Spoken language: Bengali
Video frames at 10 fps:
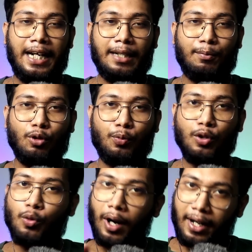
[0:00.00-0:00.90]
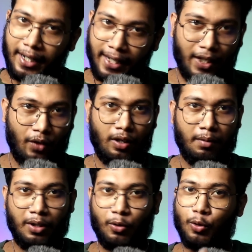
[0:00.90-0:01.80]
এটা পুরোপুরি ওয়ান টেকে নেওয়া
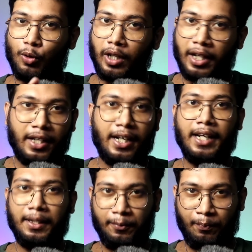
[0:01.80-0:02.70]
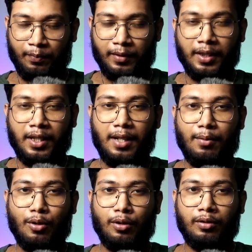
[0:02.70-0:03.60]
মানে কোনো কাট নেই
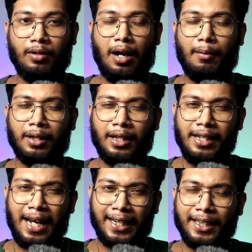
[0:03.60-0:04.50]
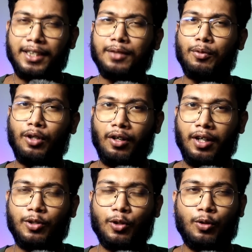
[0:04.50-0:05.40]
এবং আমার খালি একটা জিনিস মনে
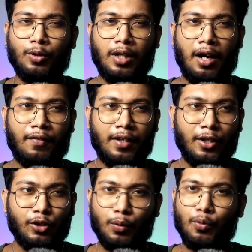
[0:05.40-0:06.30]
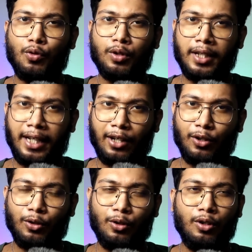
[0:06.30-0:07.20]
হয় যখন আফরান মুখটা
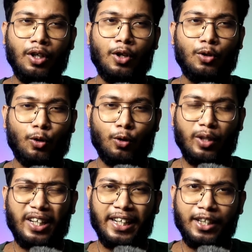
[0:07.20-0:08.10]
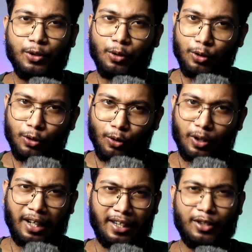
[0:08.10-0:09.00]
দেখানো হলো তখন ওই গ্লিচগুলোর জন্য
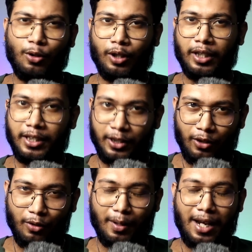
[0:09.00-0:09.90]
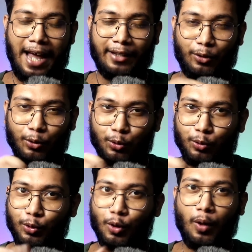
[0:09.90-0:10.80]
কাটটার দরকার কী ছিল মানে এত
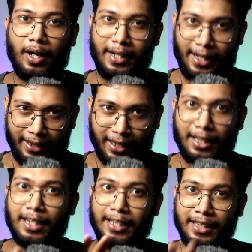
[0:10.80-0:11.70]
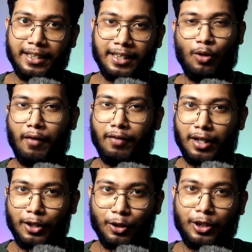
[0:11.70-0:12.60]
সুন্দর ওয়ান টেকটা তারা নিয়েছে তো
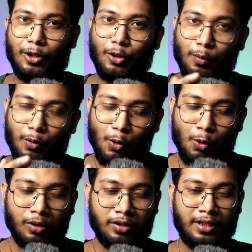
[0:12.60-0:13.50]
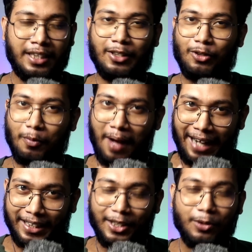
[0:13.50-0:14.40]
আফরান যেরকম লুক তার যেরকম
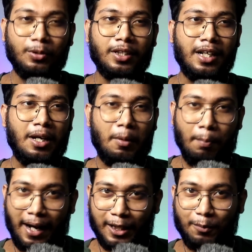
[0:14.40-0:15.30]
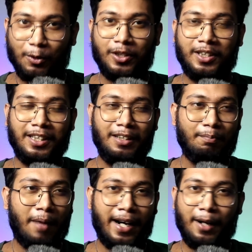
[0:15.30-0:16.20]
অ্যাটিটিউড বাজ পড়ছে
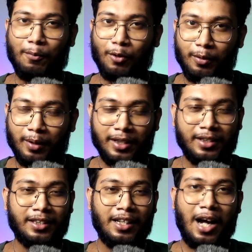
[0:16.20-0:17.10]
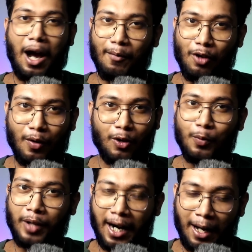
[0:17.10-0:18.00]
বাইরের পরিবেশ আবহাওয়া
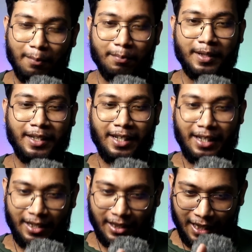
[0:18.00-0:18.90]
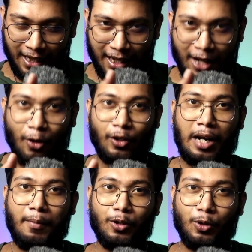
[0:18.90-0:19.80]
খুব খারাপ সে এই
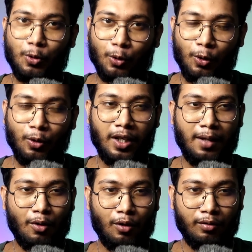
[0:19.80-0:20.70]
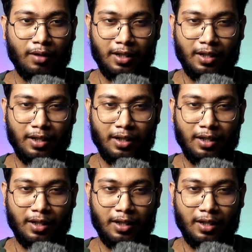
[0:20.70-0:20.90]
ঘরটার ভেতর ঢুকলো এবং